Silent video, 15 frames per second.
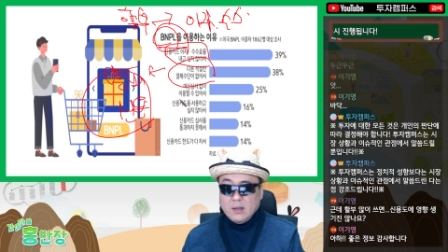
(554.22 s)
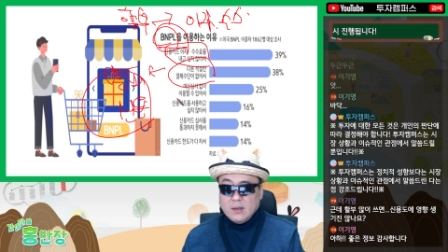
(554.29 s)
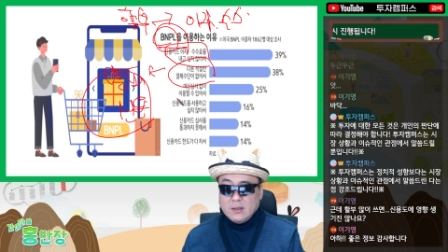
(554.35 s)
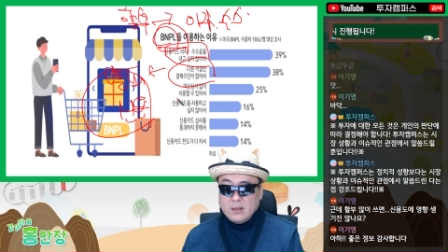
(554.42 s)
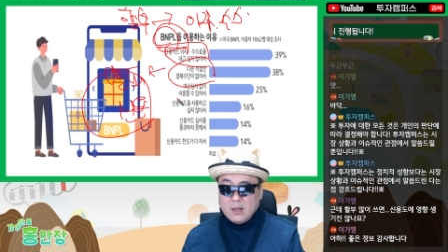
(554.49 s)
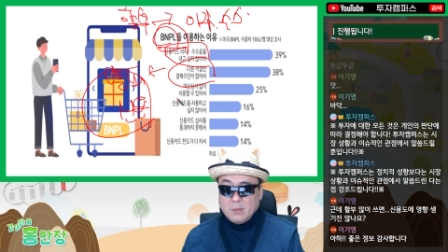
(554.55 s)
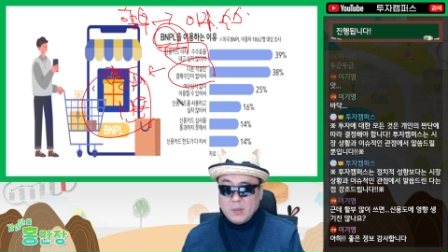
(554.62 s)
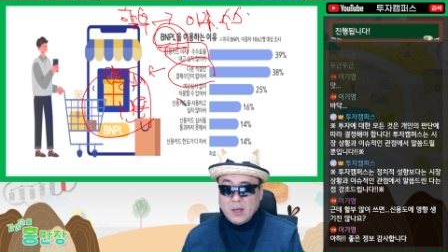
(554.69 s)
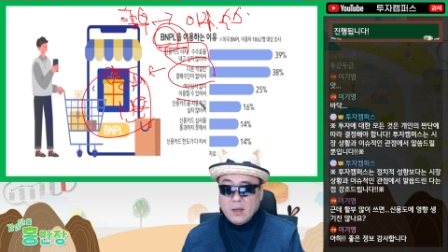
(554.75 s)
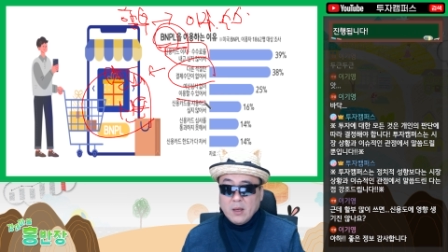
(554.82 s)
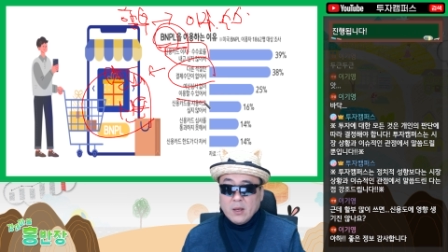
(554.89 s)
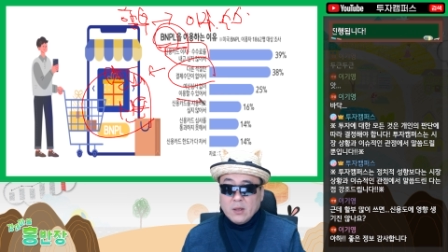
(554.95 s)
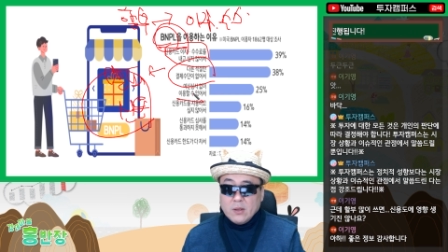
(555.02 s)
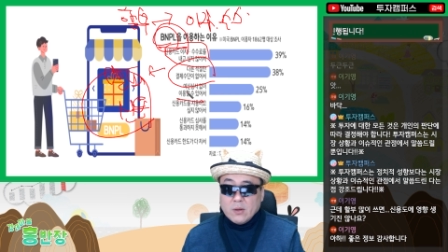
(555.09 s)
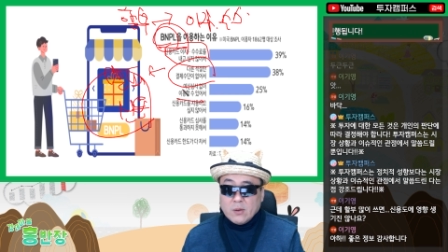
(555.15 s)
그 다음에
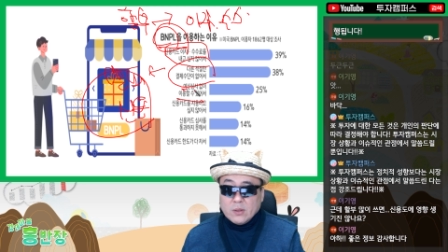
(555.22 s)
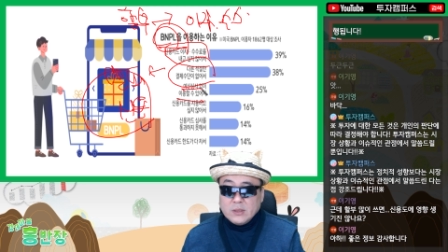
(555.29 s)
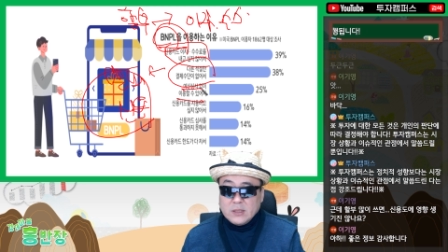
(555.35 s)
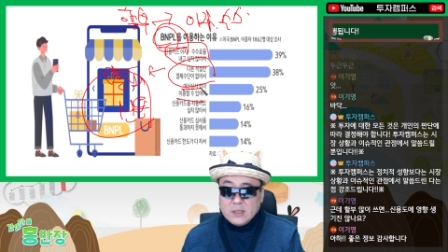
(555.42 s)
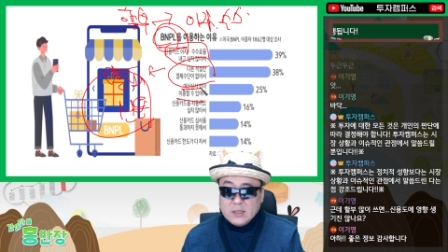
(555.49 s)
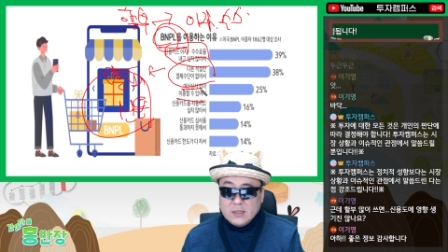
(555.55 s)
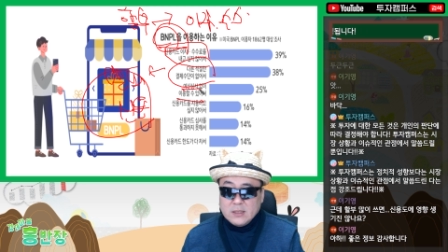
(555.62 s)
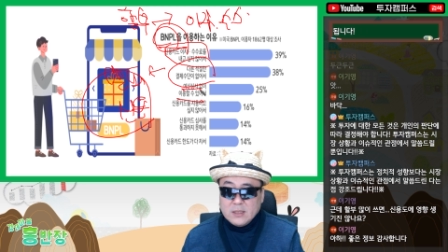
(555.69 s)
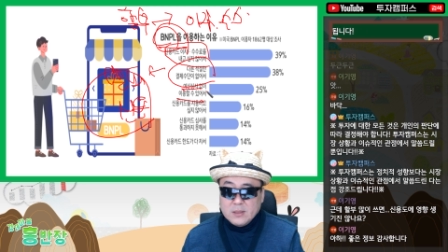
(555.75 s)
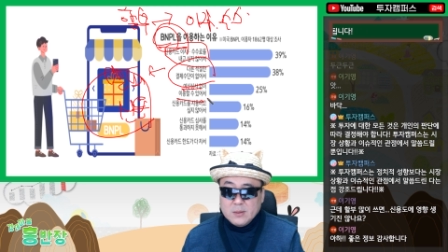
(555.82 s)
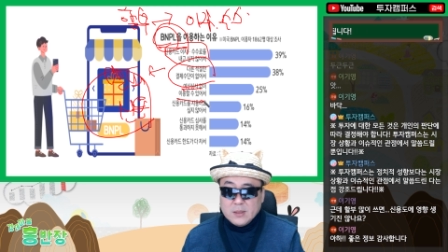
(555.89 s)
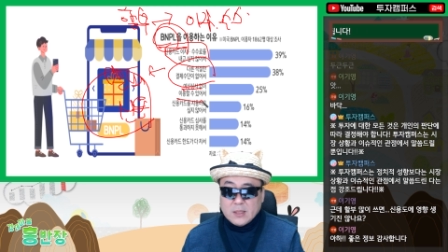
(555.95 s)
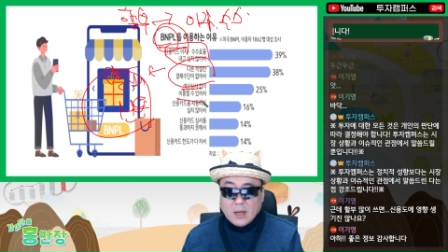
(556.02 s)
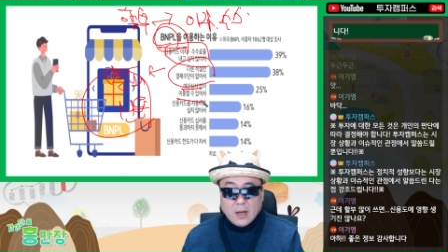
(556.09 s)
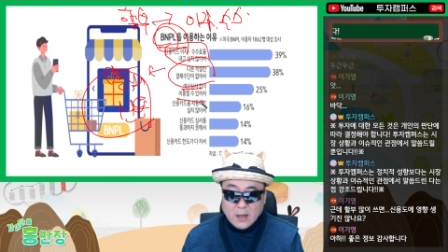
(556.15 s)

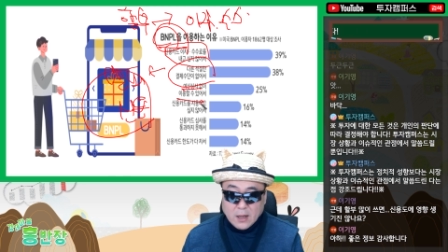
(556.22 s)
여신심사,